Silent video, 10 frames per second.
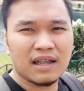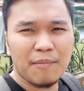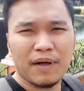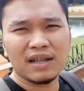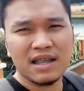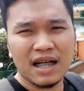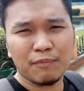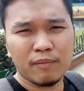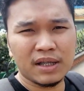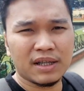Napakasarap
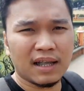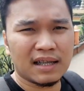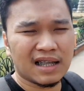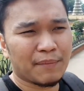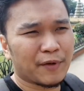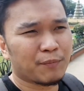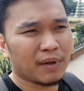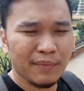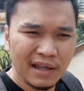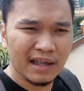pumasyal kasama yung
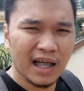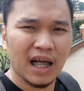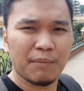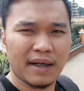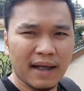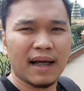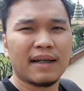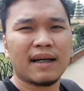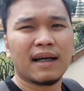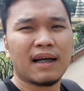pamilya,
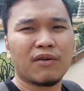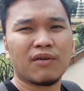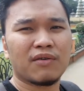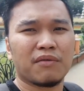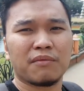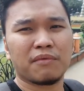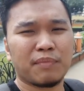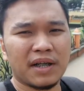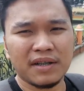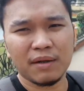barkada o yung
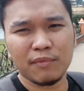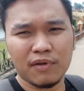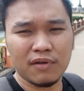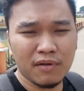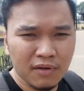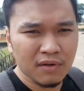partner mo.